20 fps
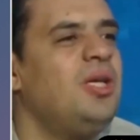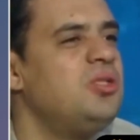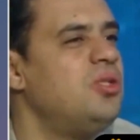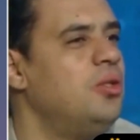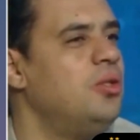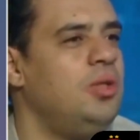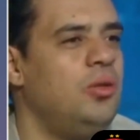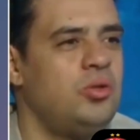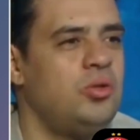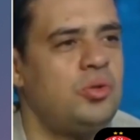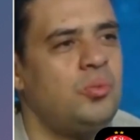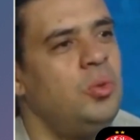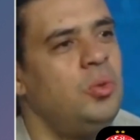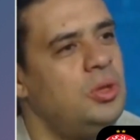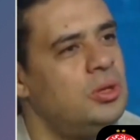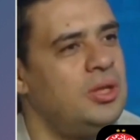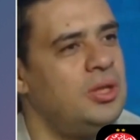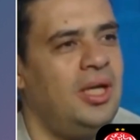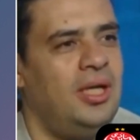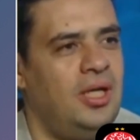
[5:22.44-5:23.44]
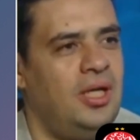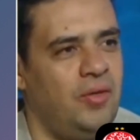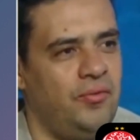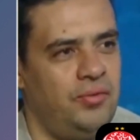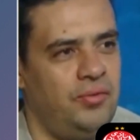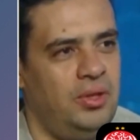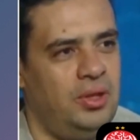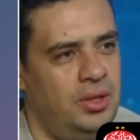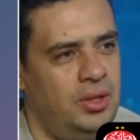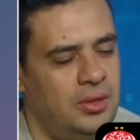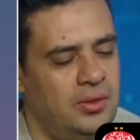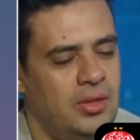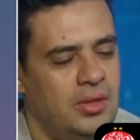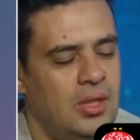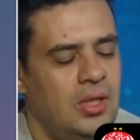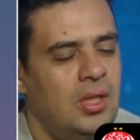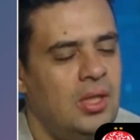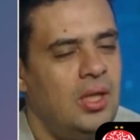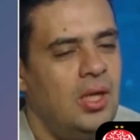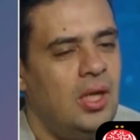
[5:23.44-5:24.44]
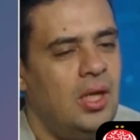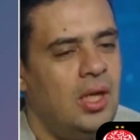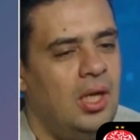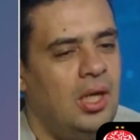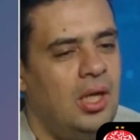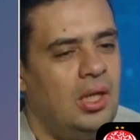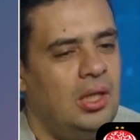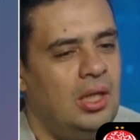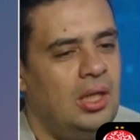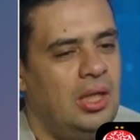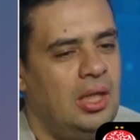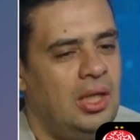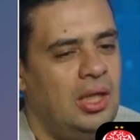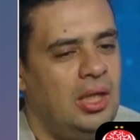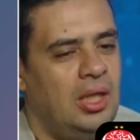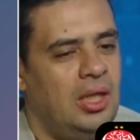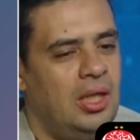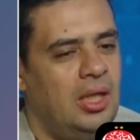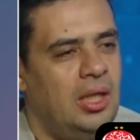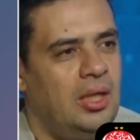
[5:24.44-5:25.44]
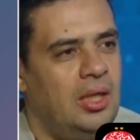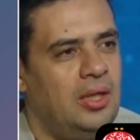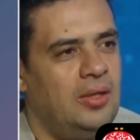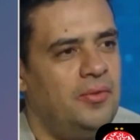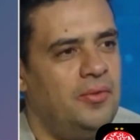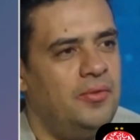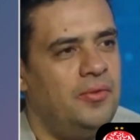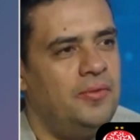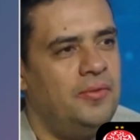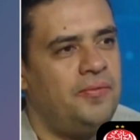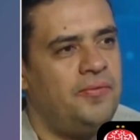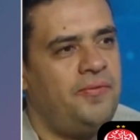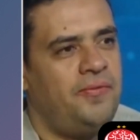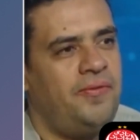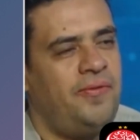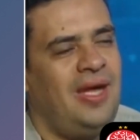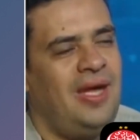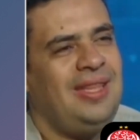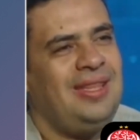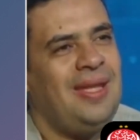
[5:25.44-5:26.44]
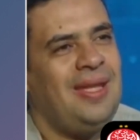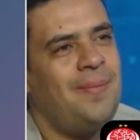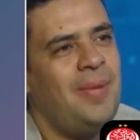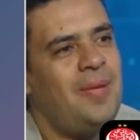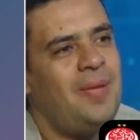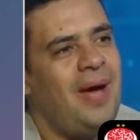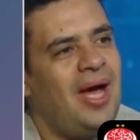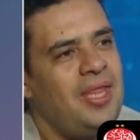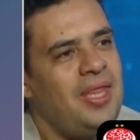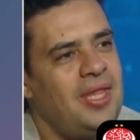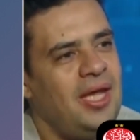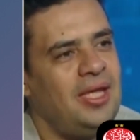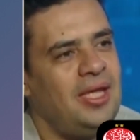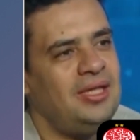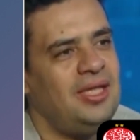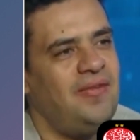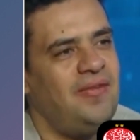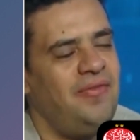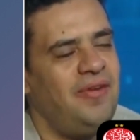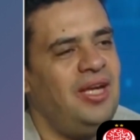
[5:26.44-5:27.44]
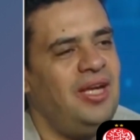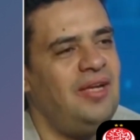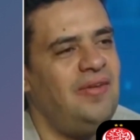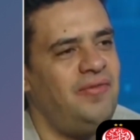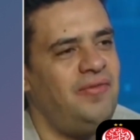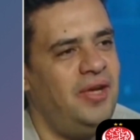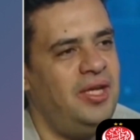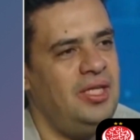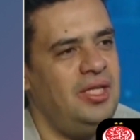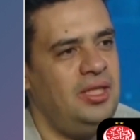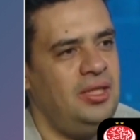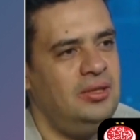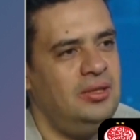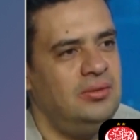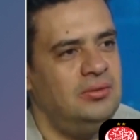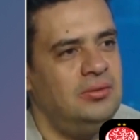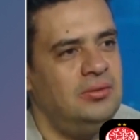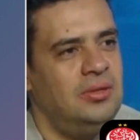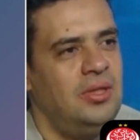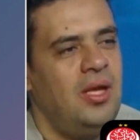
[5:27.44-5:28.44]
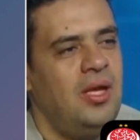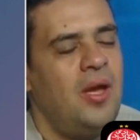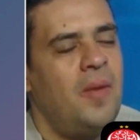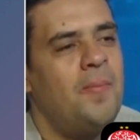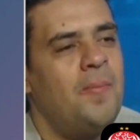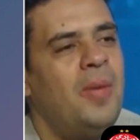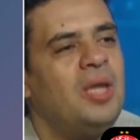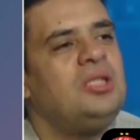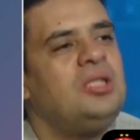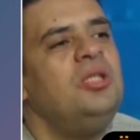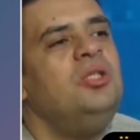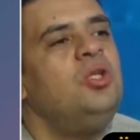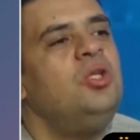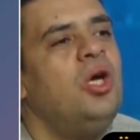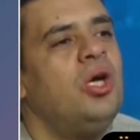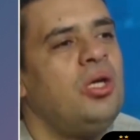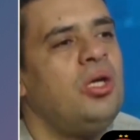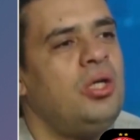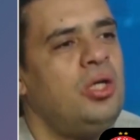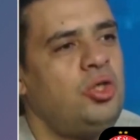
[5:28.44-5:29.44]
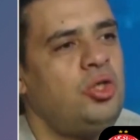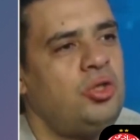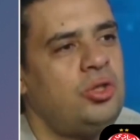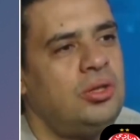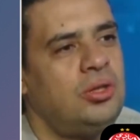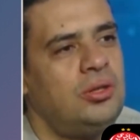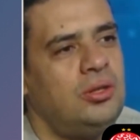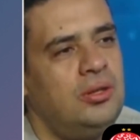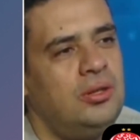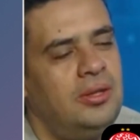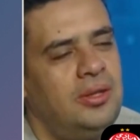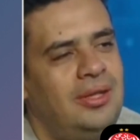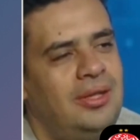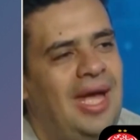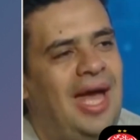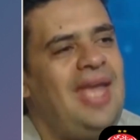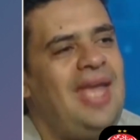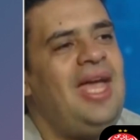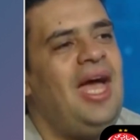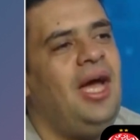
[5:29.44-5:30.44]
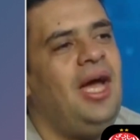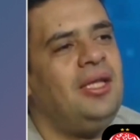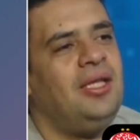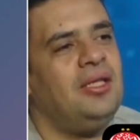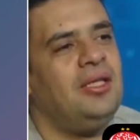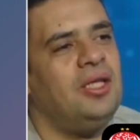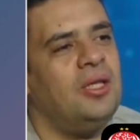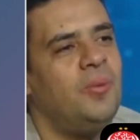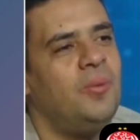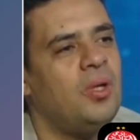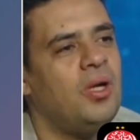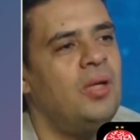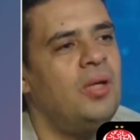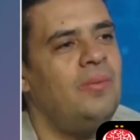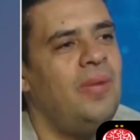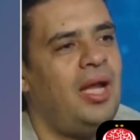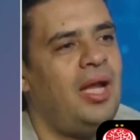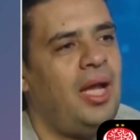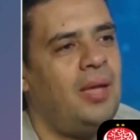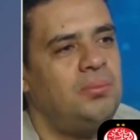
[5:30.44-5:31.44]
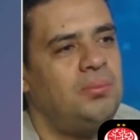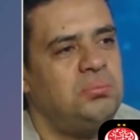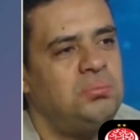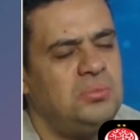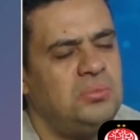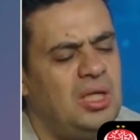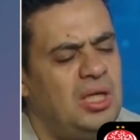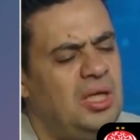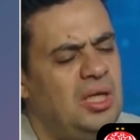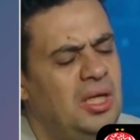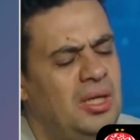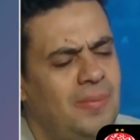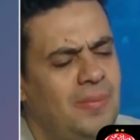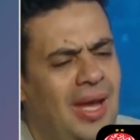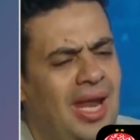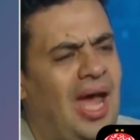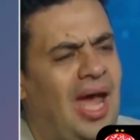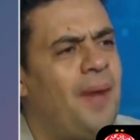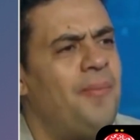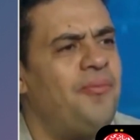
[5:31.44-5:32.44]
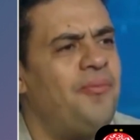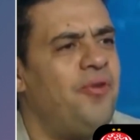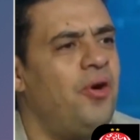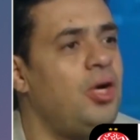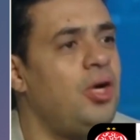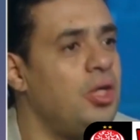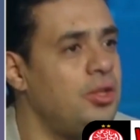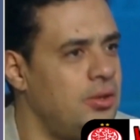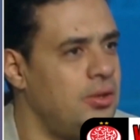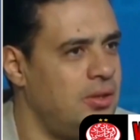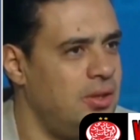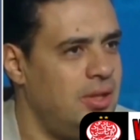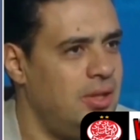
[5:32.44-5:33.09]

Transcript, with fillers: كان سان داونز ممكن كان ليه افضليه وارد آه فانت لما يبقى عندك انت الفرق الفني ما تنجرش لاي حاجه تاخدك بره الملعب برافو عليك الملعب فقط